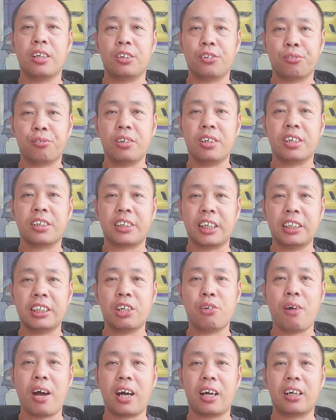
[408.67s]
遂了谁
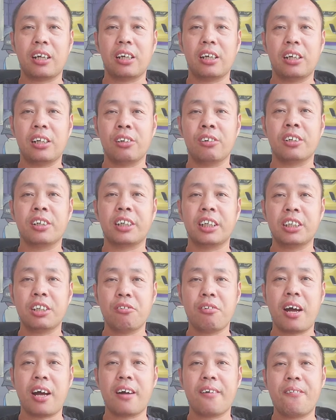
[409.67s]
的愿，了了谁的
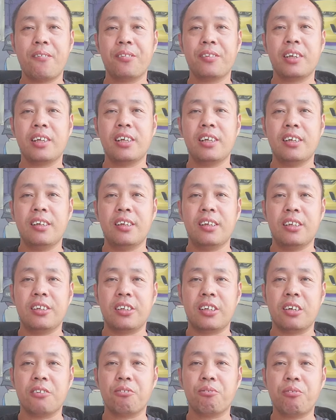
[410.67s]
愿。
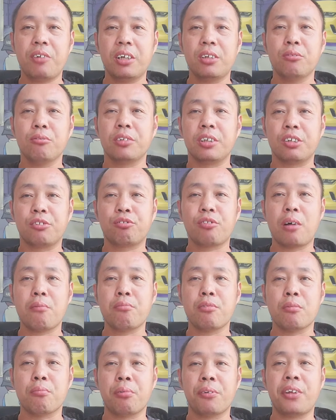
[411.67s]
你愤怒地
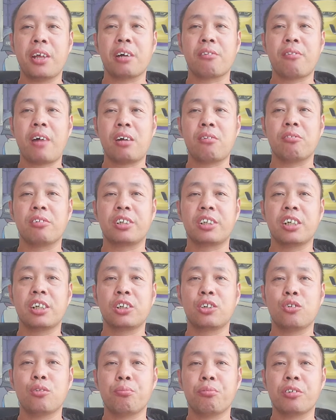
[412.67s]
宣布不再关注
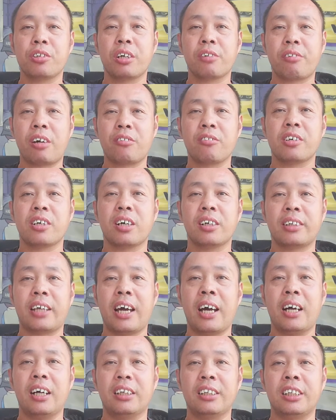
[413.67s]
郑州，不再关注河
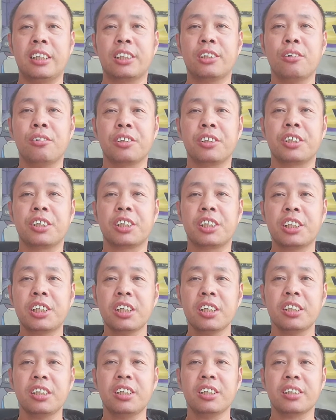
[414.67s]
南，你到底是
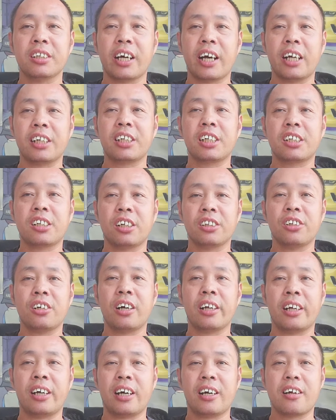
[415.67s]
正义呢，还是上
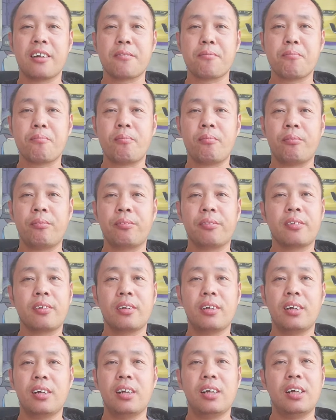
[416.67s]
当了？
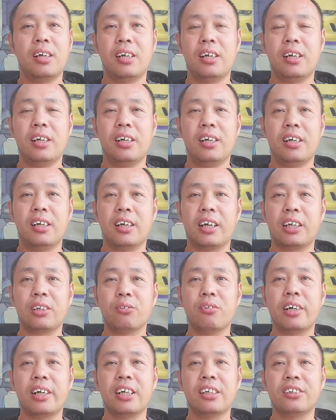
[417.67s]
很
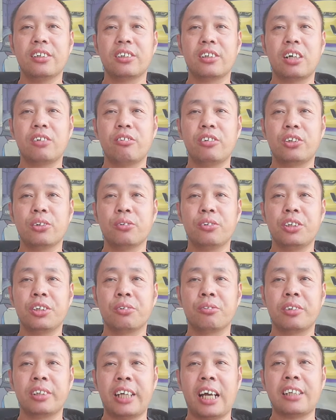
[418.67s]
多人经常追求一
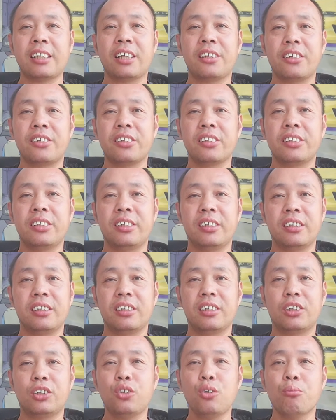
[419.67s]
种廉价的正义，
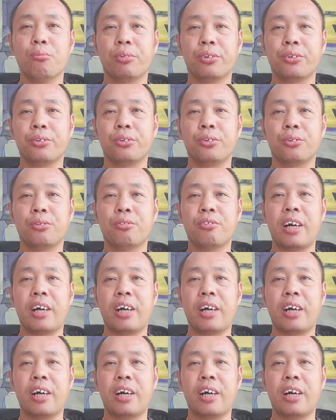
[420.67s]
动不动就